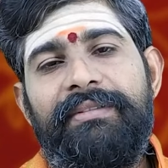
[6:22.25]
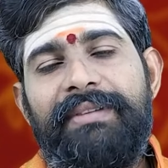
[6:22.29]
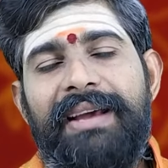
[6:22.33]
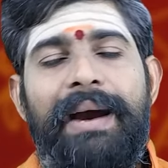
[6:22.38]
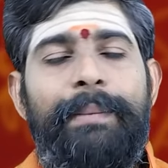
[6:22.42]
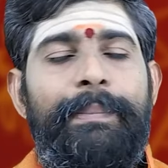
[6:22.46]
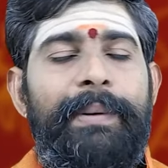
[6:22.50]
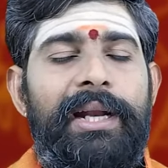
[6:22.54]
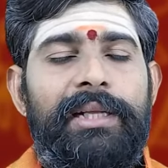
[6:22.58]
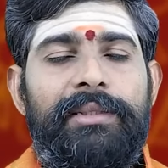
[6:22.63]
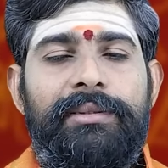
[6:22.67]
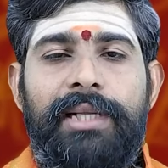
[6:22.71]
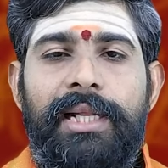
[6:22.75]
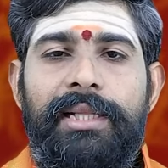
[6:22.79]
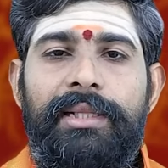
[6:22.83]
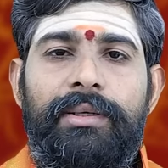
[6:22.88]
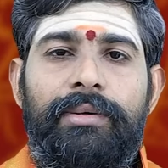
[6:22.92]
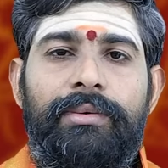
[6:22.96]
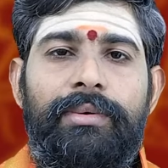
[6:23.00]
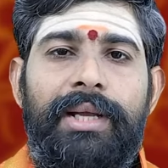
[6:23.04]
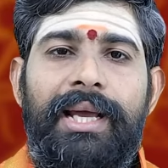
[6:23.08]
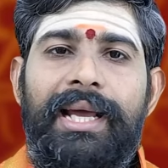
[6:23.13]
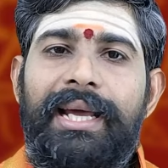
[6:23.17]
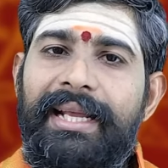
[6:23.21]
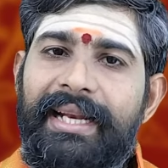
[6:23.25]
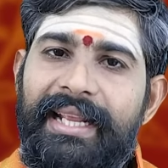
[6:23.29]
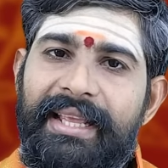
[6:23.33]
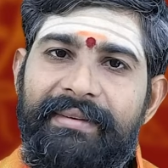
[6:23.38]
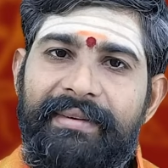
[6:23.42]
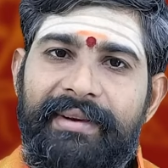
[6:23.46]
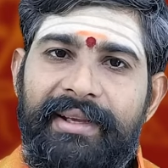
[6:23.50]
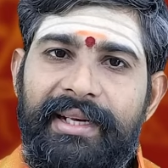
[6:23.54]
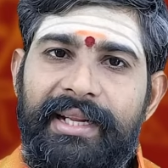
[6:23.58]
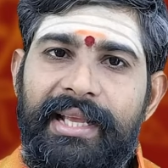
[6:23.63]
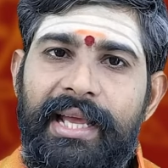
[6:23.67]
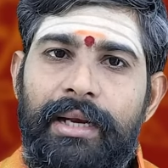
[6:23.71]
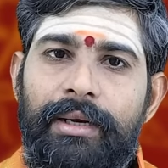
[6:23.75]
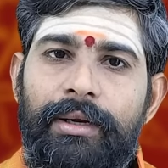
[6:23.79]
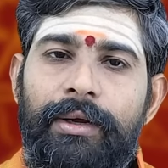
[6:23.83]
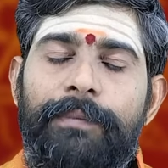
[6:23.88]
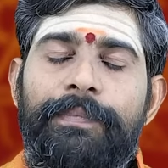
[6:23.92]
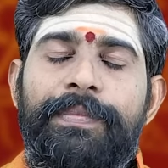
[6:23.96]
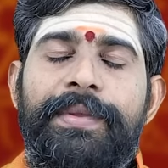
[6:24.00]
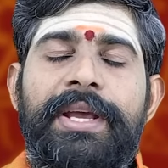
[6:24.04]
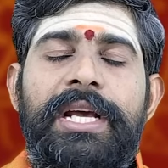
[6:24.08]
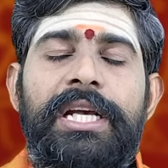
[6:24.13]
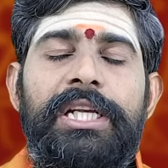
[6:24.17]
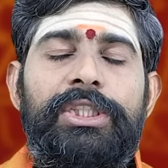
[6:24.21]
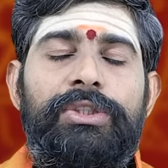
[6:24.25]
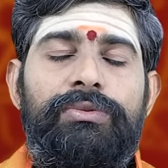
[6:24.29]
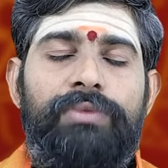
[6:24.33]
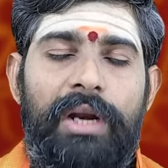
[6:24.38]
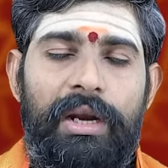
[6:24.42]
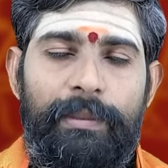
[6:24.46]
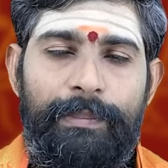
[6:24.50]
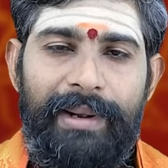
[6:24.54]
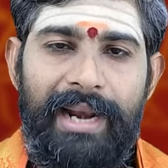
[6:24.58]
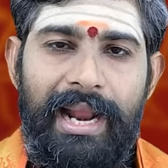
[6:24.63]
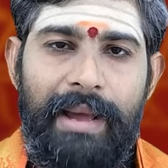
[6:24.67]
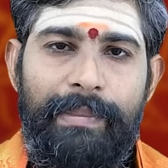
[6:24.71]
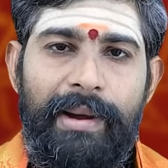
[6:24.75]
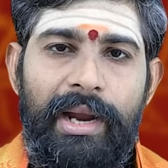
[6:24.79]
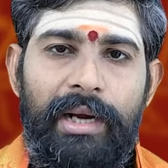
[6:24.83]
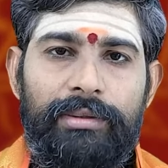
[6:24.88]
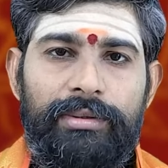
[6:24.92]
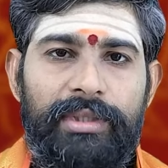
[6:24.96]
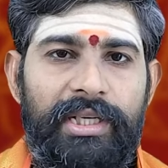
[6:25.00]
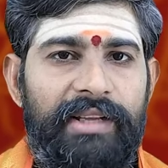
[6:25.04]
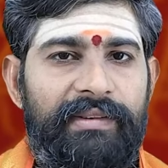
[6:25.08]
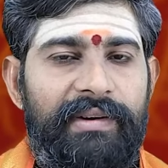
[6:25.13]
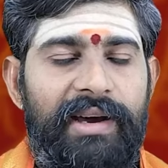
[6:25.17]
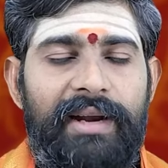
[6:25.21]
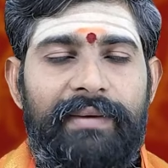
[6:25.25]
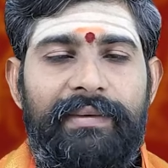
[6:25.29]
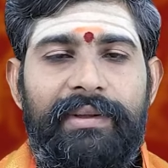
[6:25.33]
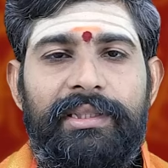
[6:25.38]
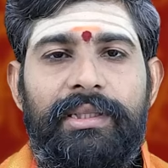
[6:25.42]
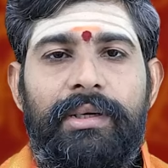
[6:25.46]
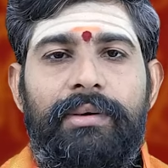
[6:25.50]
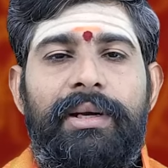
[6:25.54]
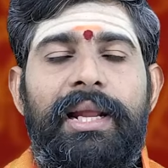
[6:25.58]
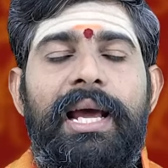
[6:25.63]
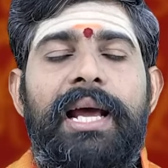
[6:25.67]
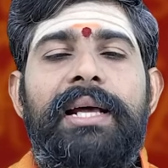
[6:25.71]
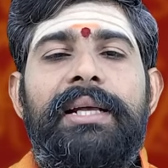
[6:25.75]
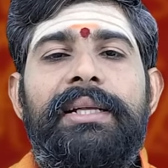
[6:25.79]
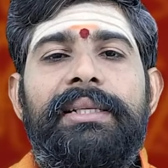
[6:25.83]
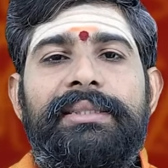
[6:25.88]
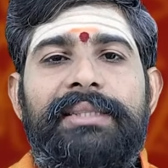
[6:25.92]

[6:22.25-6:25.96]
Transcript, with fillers: వ్యాపారస్తులందరూ కూడా క్రయ విక్రయాల్లో స్వల్ప లాభాలతో ఈ వారం అంతా కూడా